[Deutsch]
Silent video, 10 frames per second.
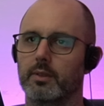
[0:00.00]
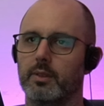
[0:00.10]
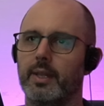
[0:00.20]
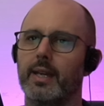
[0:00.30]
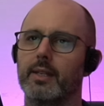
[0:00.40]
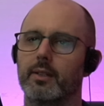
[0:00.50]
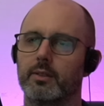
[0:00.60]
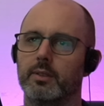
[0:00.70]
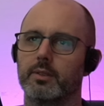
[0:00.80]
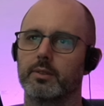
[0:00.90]
Nein!
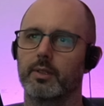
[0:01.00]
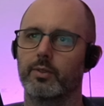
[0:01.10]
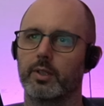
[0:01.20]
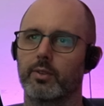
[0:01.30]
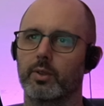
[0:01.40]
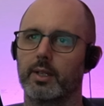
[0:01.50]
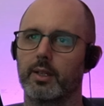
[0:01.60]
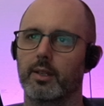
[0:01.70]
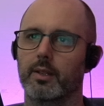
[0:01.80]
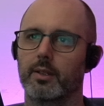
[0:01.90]
Oh, das wollte ich so gar
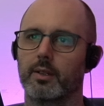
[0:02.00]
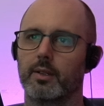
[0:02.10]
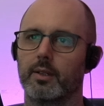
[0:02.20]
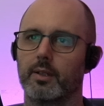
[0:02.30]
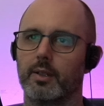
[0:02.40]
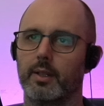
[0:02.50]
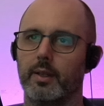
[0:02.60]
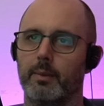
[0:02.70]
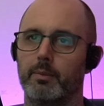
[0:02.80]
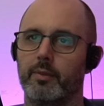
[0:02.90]
nicht
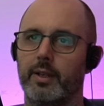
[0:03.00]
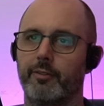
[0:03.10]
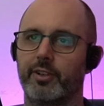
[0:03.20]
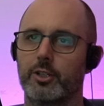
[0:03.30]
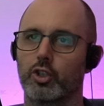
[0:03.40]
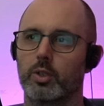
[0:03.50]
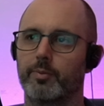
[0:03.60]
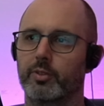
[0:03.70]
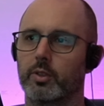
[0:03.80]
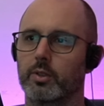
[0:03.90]
wieder einen falschen
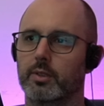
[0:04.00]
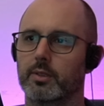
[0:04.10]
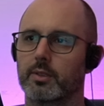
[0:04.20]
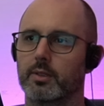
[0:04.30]
Knopf gedrückt.